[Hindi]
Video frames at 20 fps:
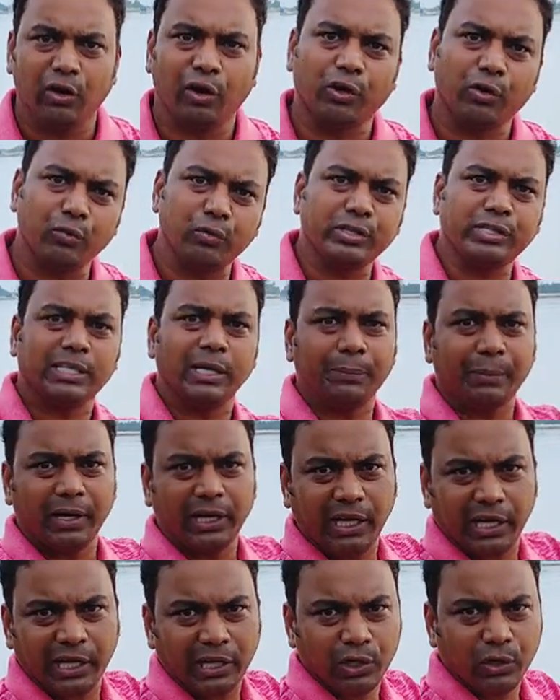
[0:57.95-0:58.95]
और उससे
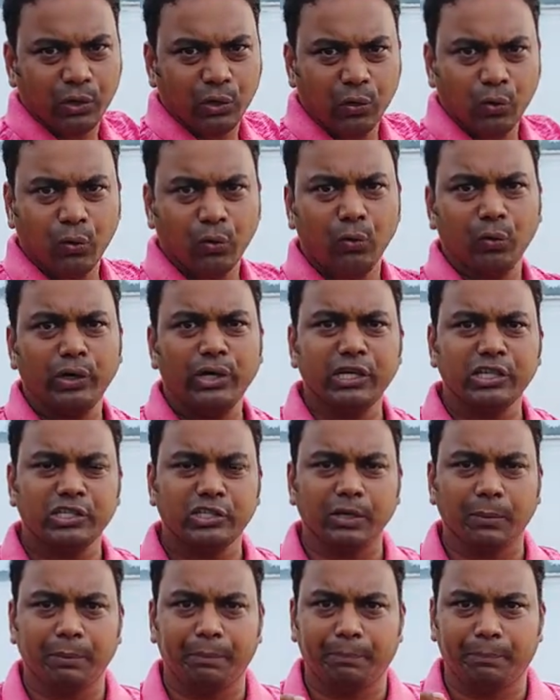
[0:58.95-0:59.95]
पहले
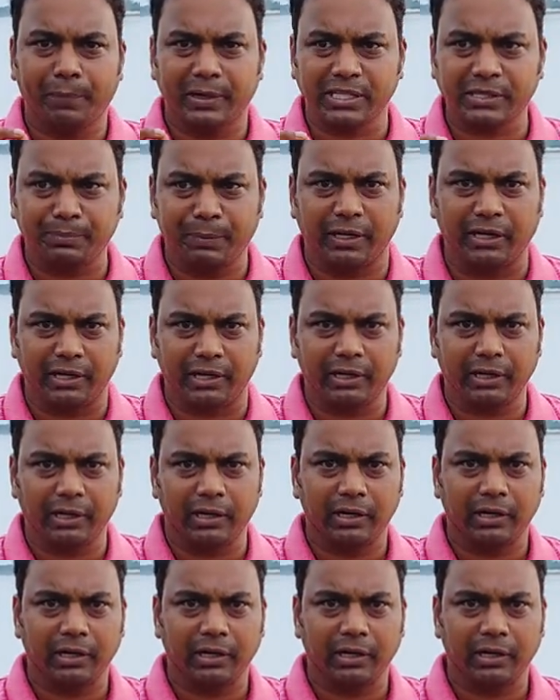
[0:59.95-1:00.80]
1955